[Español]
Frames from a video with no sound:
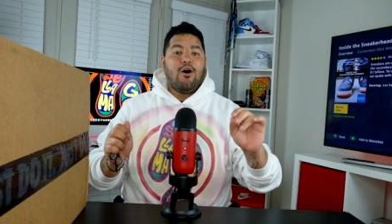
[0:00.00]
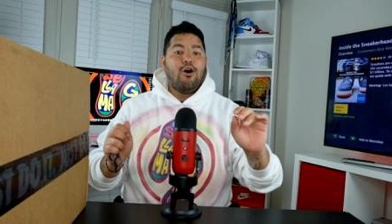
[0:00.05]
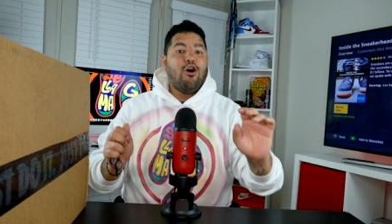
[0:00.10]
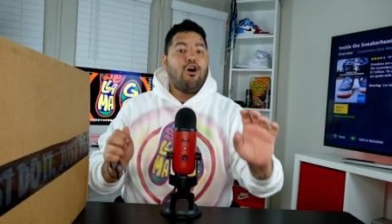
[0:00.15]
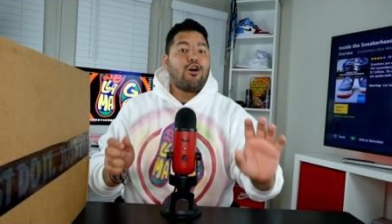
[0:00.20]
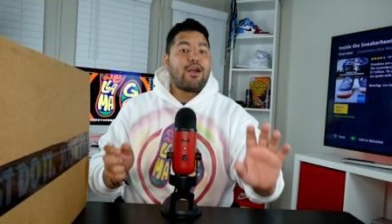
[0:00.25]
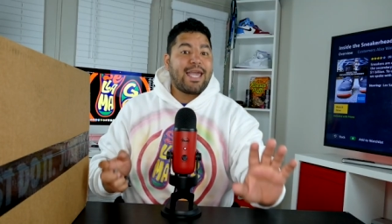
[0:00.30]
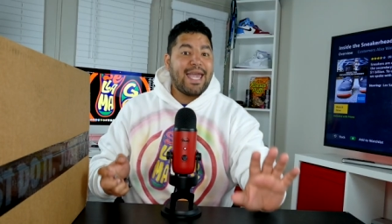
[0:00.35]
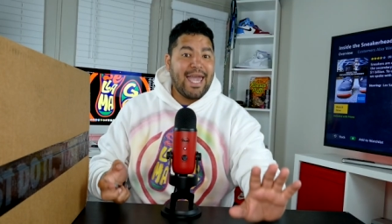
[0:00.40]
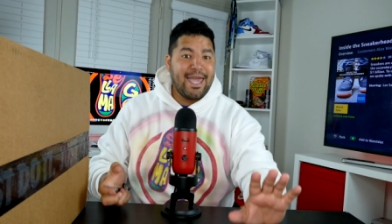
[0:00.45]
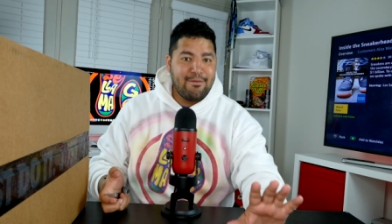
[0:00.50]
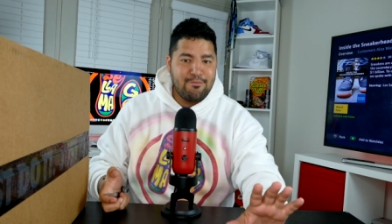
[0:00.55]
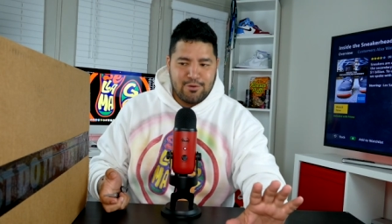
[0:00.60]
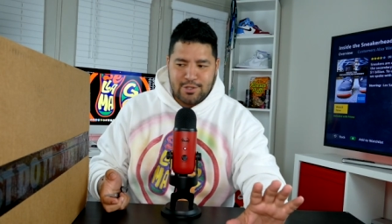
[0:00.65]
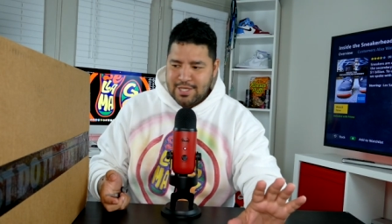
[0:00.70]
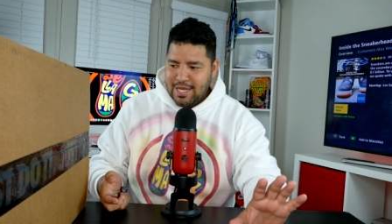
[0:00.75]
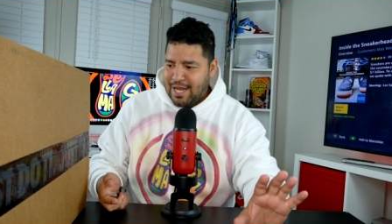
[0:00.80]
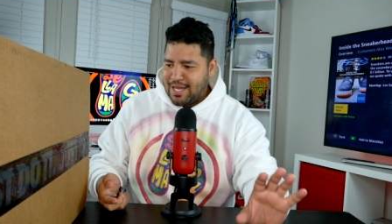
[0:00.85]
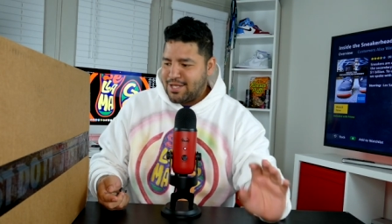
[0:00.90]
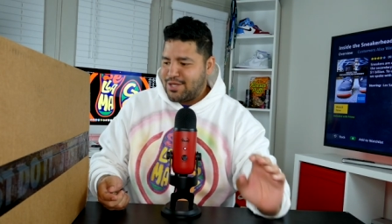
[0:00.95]
Ok,
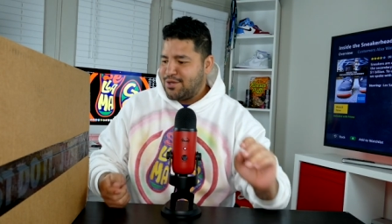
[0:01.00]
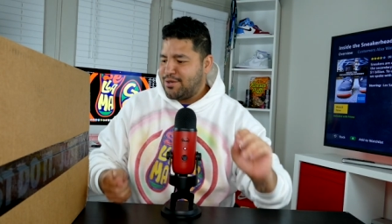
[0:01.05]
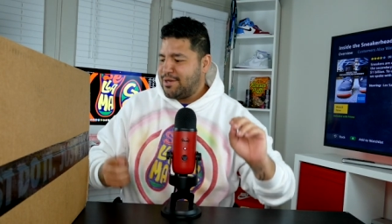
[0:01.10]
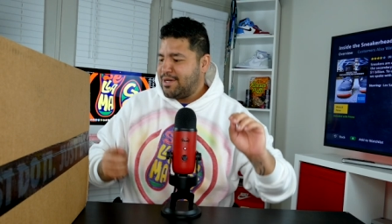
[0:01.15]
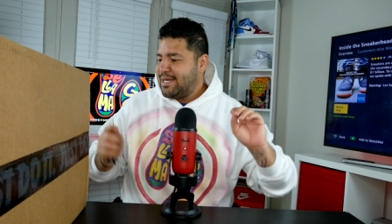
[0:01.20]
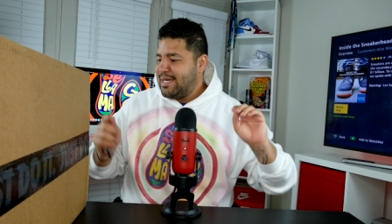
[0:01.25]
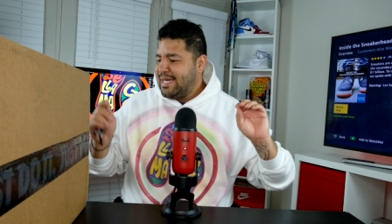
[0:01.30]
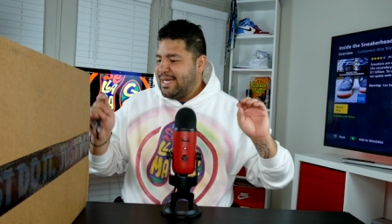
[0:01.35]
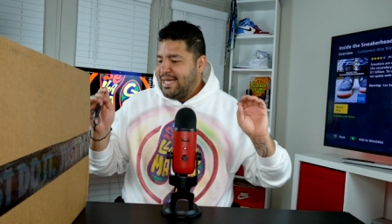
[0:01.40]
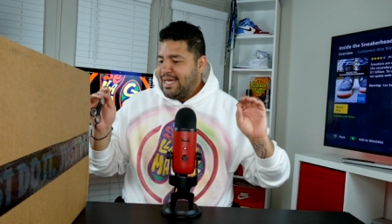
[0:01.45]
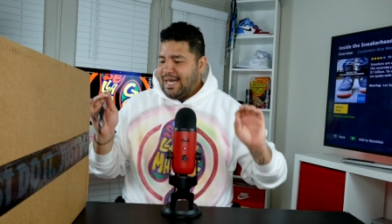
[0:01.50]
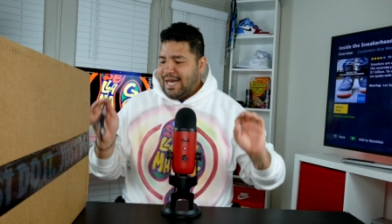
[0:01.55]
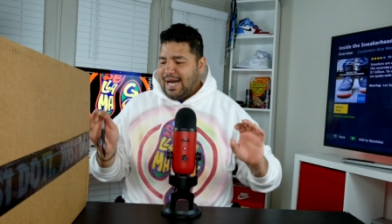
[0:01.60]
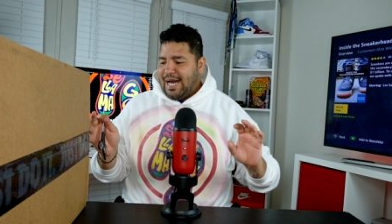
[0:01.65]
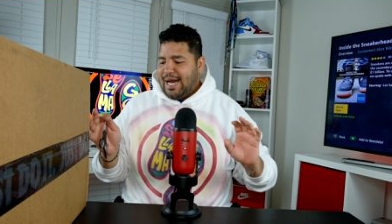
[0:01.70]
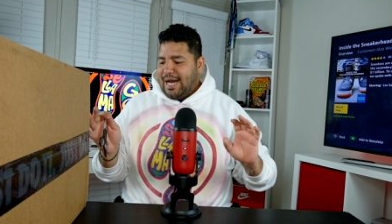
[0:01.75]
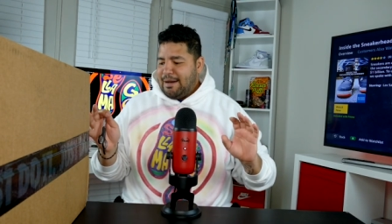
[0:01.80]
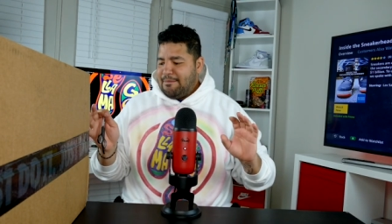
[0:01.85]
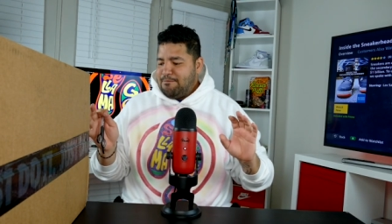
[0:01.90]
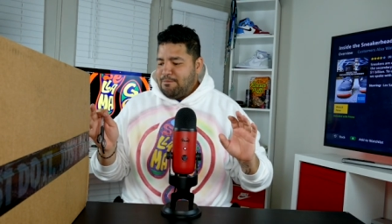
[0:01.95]
muchacho,
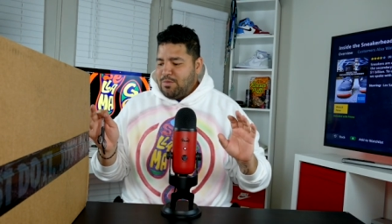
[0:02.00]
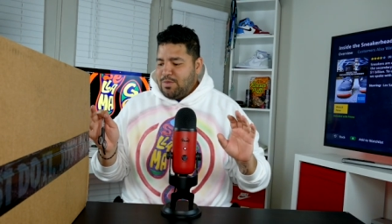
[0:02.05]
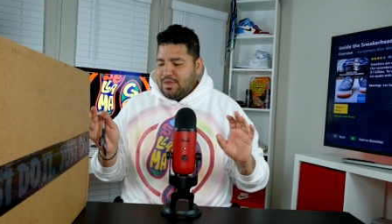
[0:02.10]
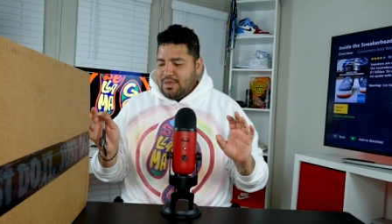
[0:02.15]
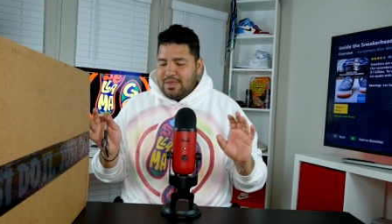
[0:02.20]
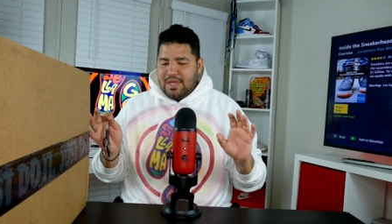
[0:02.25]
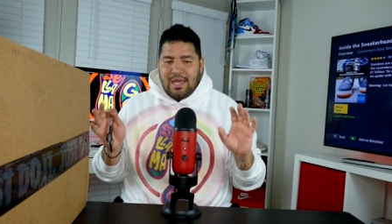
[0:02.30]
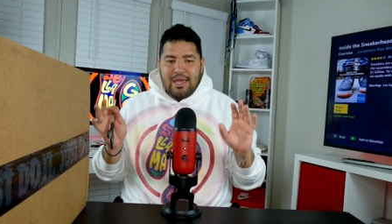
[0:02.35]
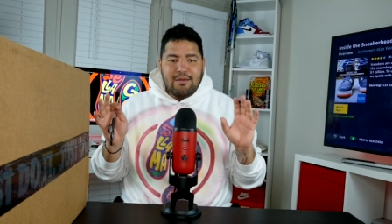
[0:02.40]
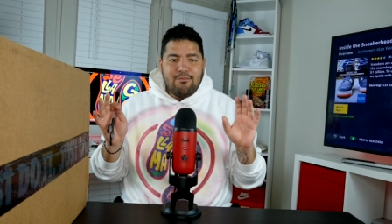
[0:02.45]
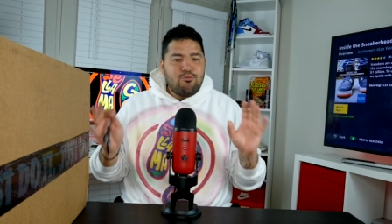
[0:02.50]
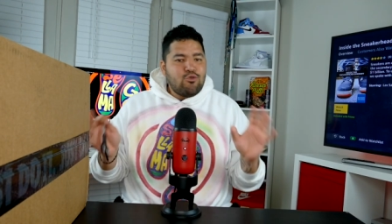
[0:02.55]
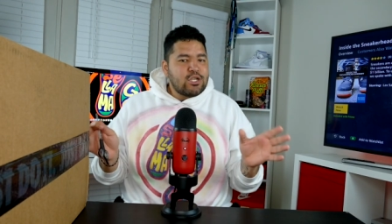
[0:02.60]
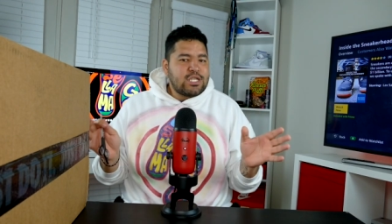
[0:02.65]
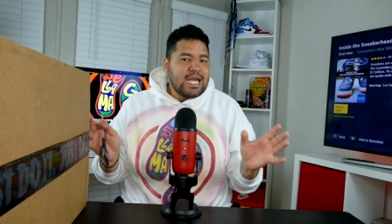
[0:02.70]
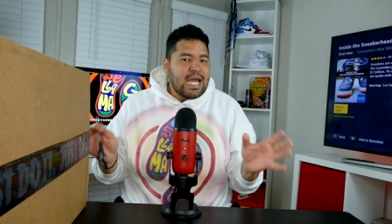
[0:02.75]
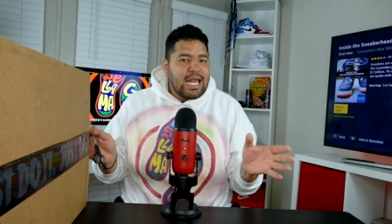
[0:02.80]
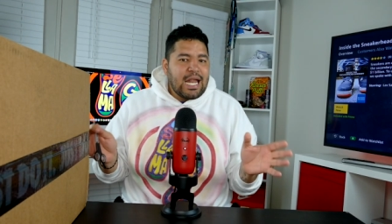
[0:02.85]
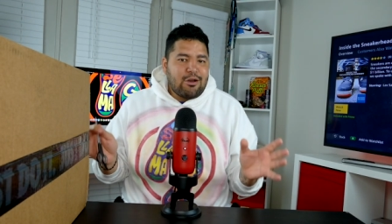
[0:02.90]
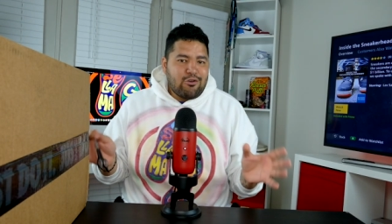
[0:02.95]
de
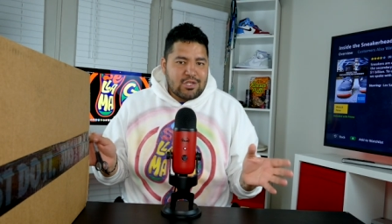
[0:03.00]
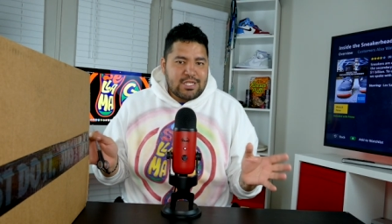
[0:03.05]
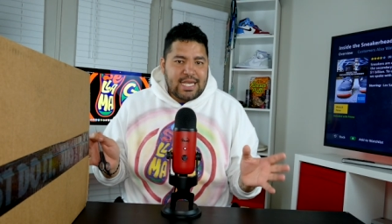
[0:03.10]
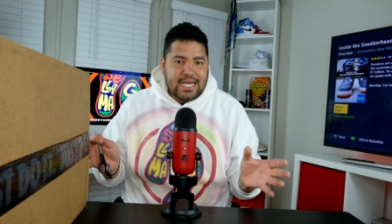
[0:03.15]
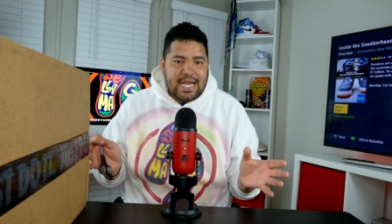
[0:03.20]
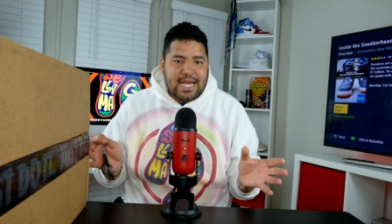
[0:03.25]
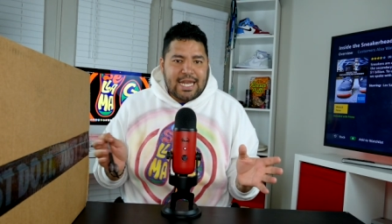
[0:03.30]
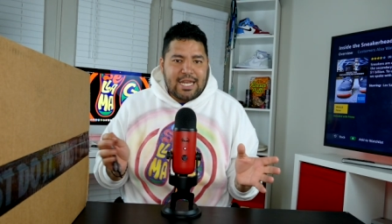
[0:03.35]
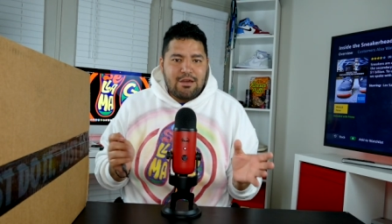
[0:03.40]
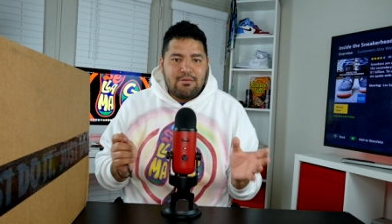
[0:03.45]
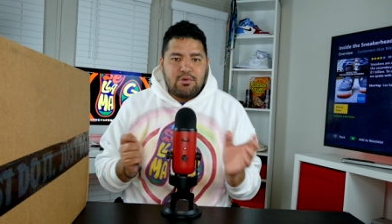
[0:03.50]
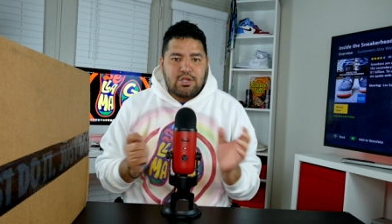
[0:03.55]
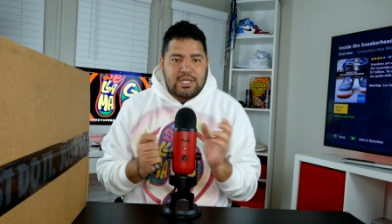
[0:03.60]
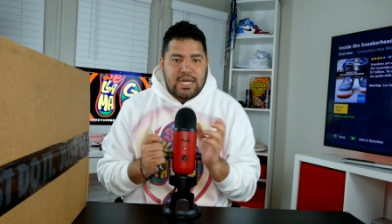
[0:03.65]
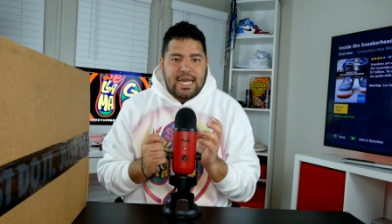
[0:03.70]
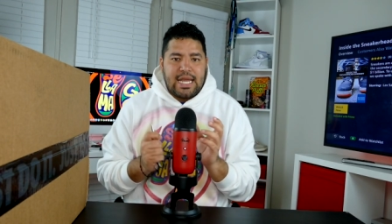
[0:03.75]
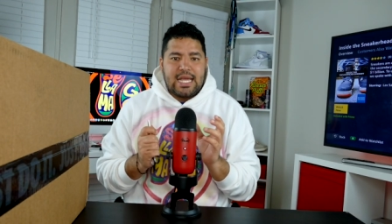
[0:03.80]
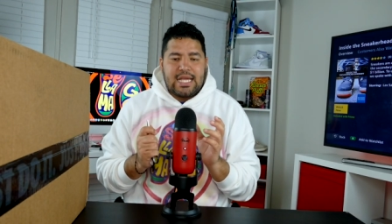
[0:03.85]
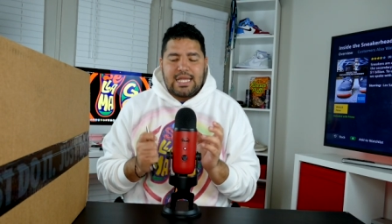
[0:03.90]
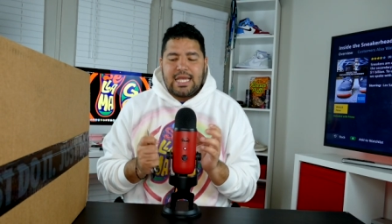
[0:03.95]
muchas de las cosas que quería
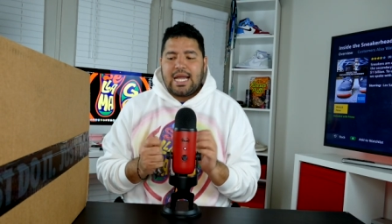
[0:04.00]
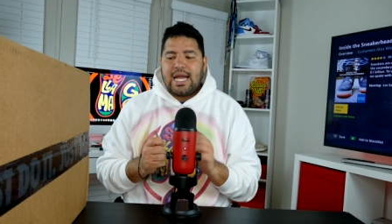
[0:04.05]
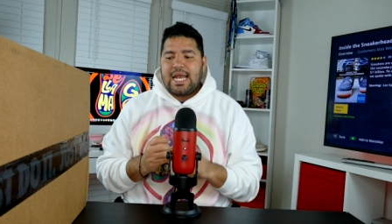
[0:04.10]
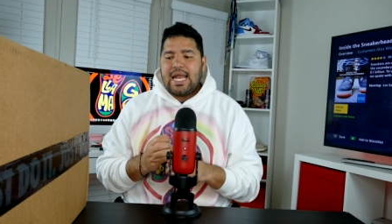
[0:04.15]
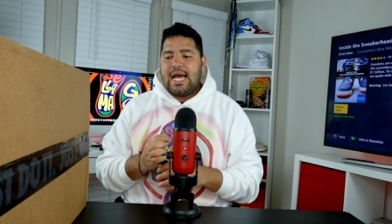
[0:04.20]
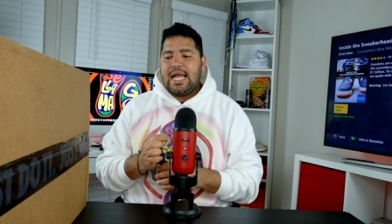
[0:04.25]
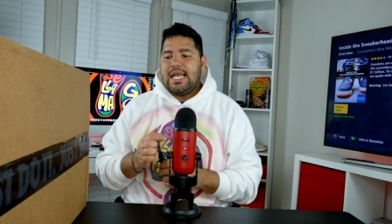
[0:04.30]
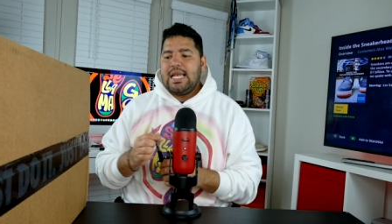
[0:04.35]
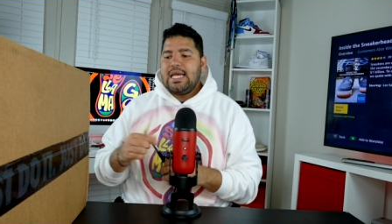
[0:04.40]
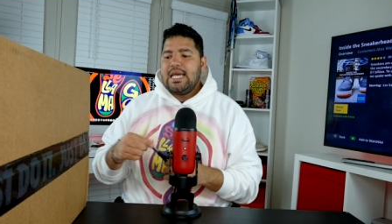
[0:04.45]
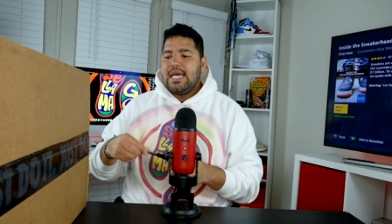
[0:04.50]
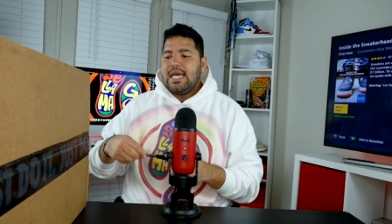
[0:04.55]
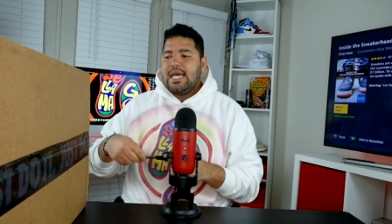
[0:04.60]
mostrar en este canal,